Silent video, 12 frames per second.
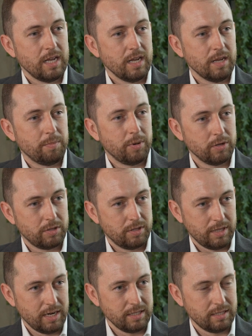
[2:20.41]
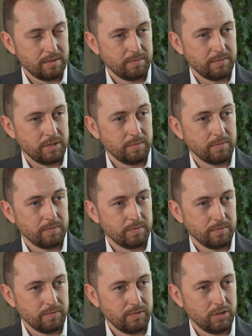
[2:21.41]
e, pod tarasem
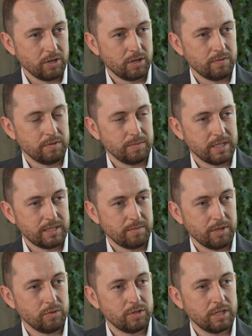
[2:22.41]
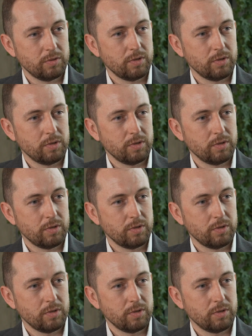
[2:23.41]
tym widokowym na samej górze,